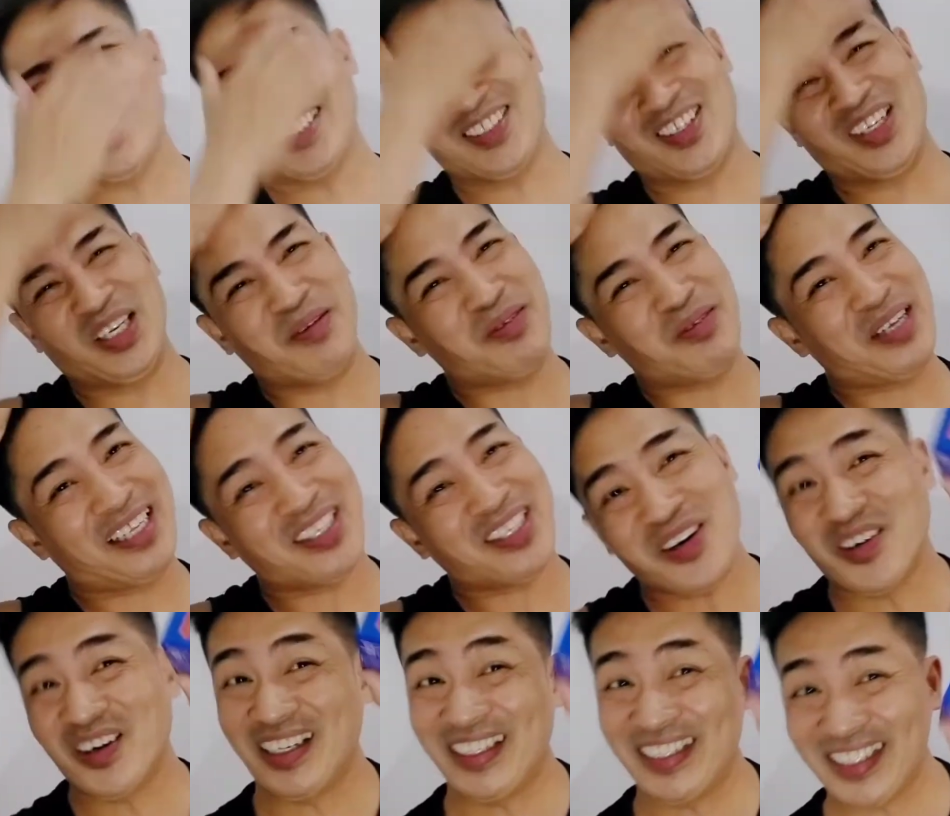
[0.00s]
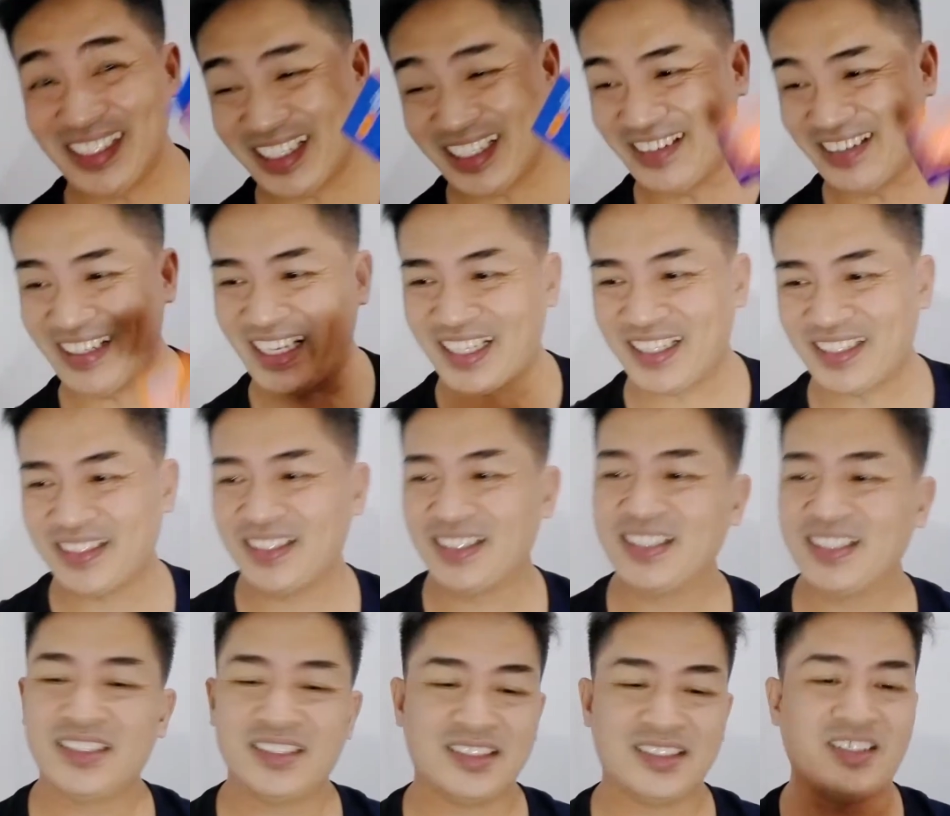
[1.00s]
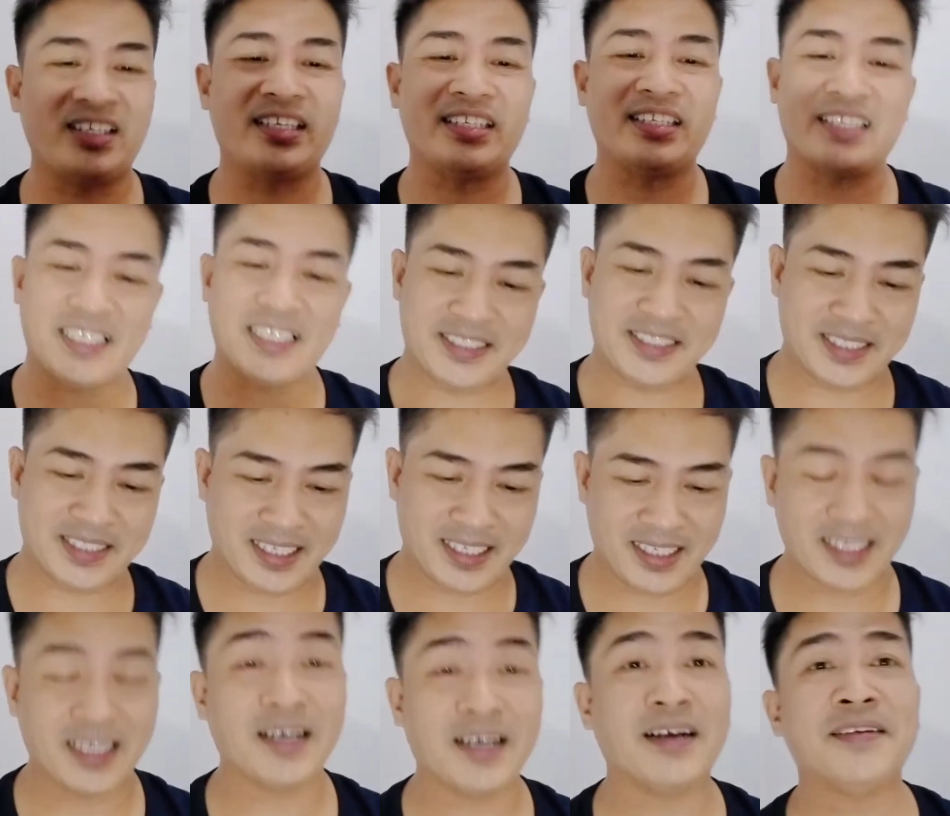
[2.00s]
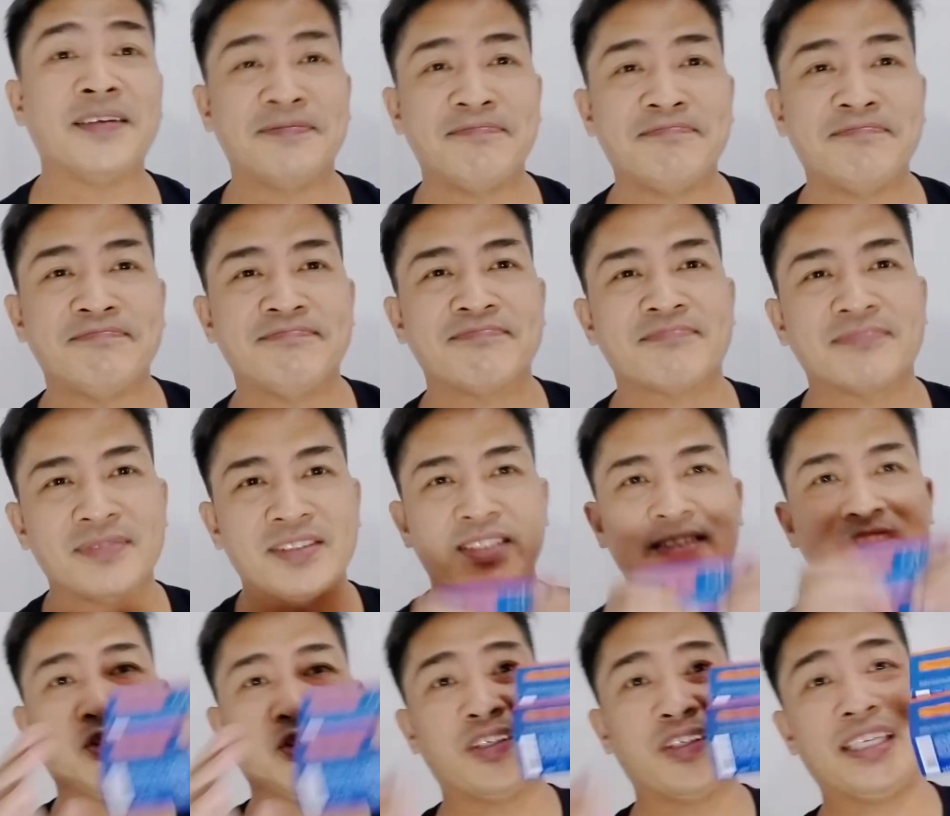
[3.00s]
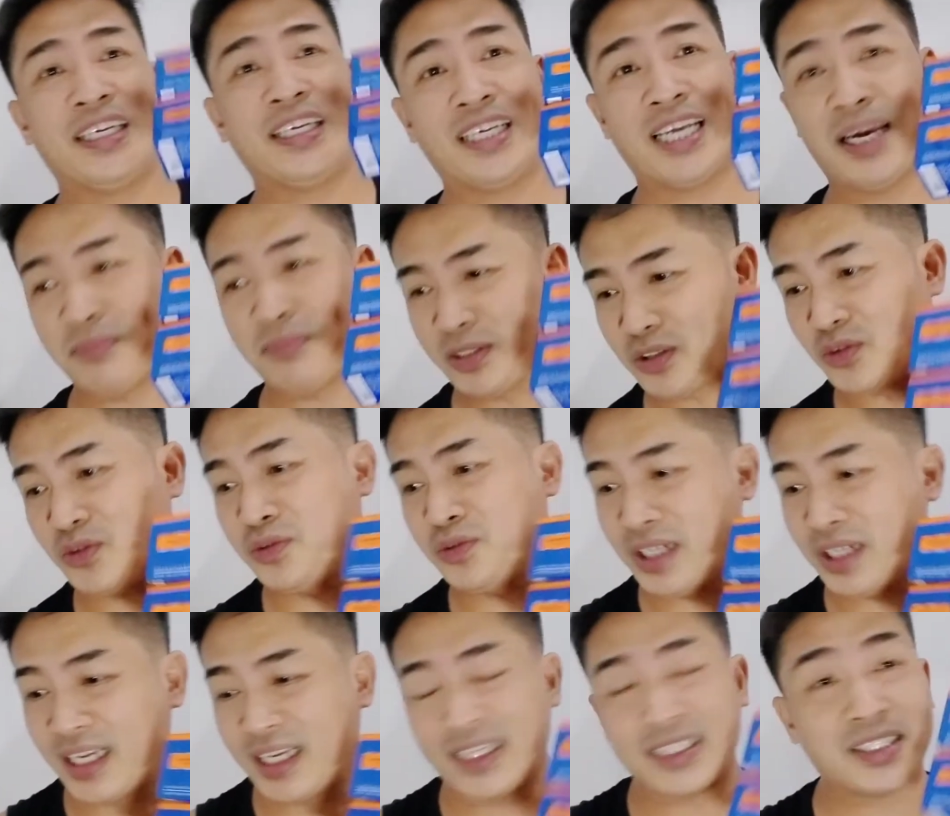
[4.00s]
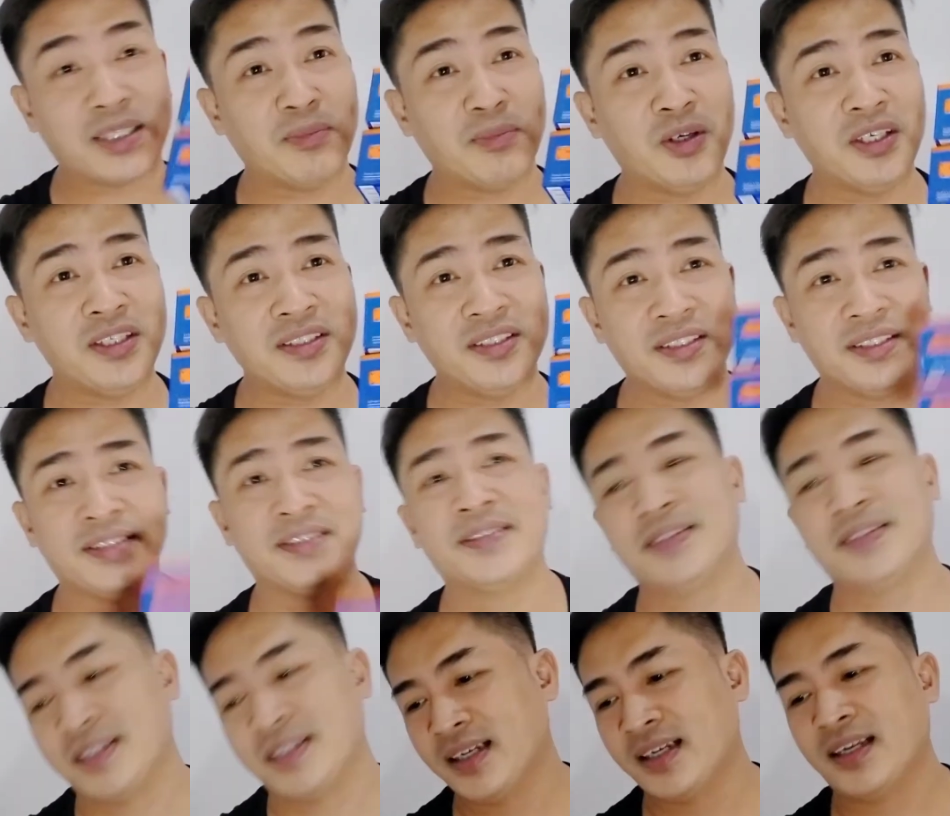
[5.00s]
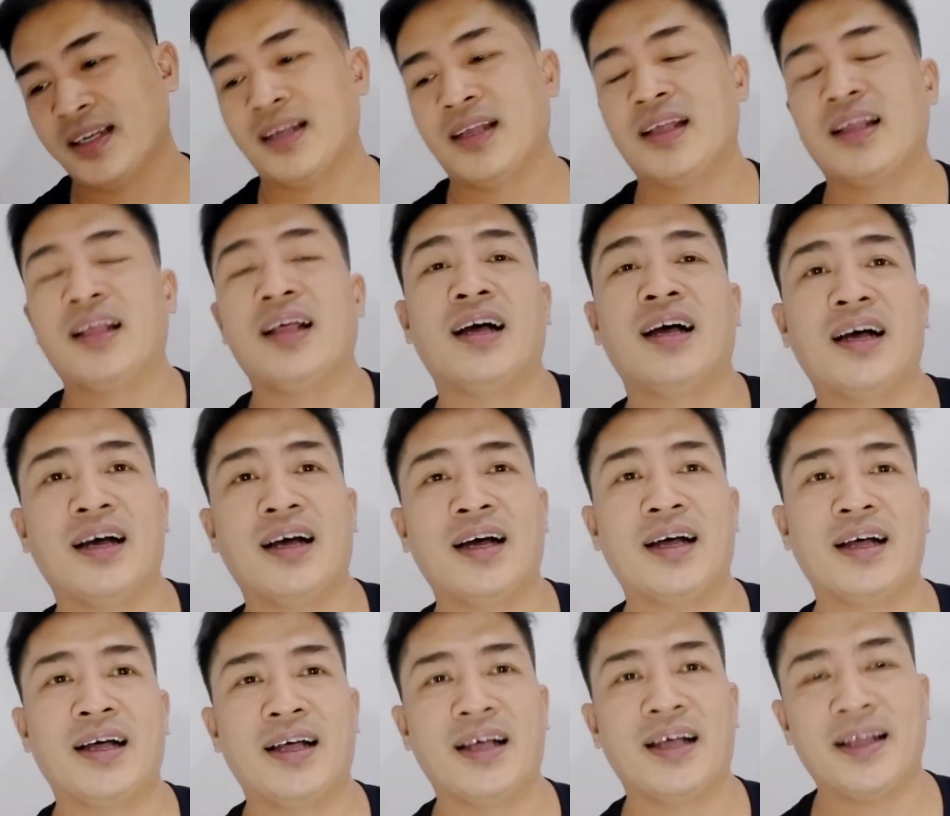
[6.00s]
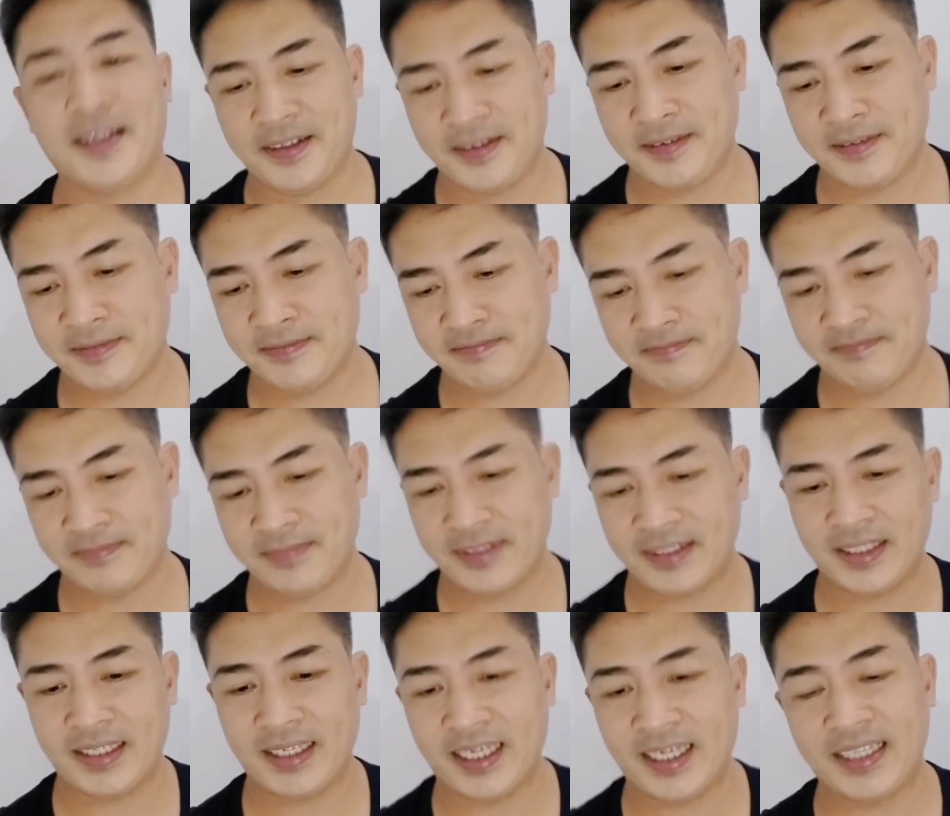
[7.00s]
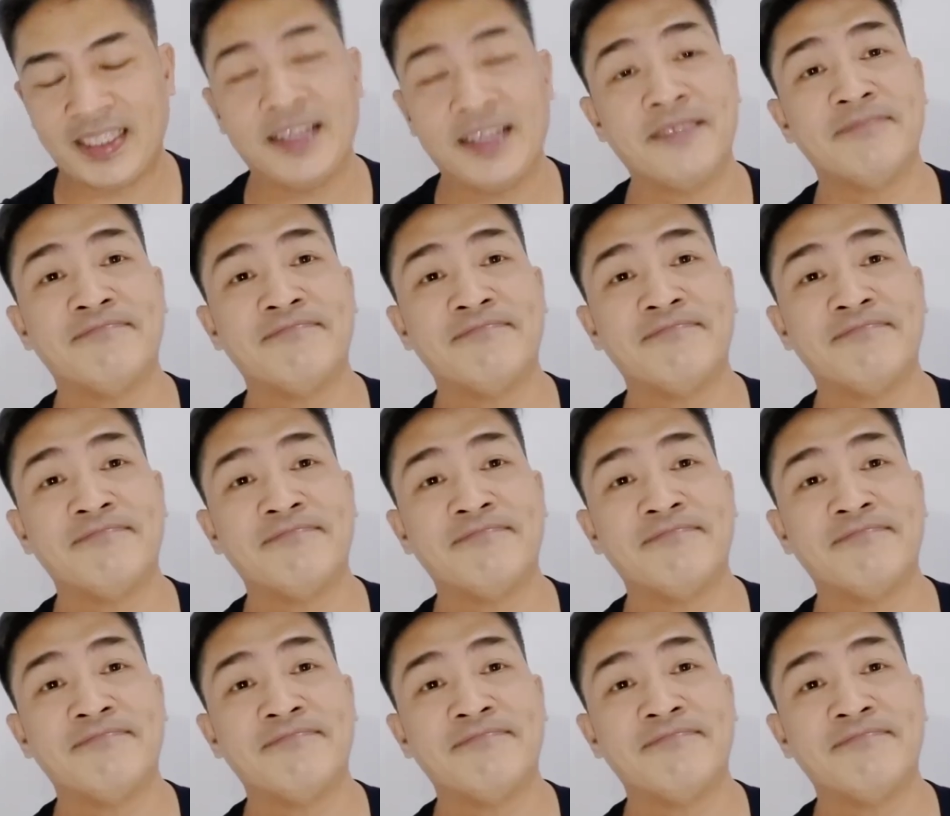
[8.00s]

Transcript: so, alam nyo na to, kung ano na, diba? Ayan guys, ah, uh, yung ginagamit kong uh, sabon. Ah, uh, ayan